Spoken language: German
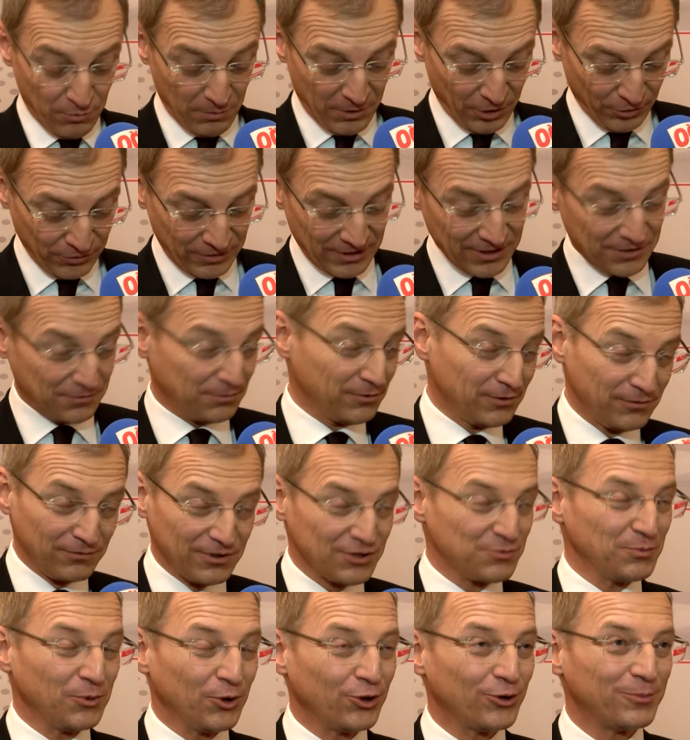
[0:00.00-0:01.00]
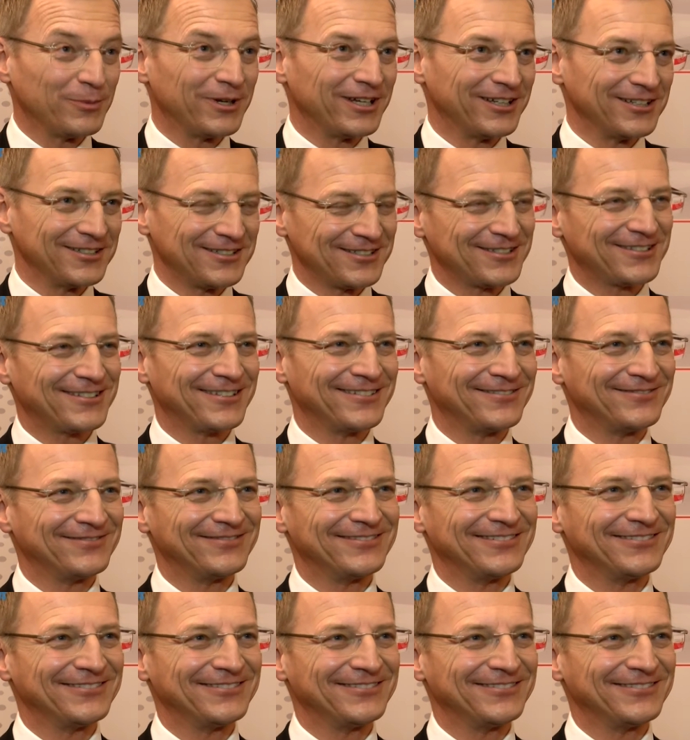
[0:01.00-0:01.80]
Um Gottes Willen, was machen wir jetzt?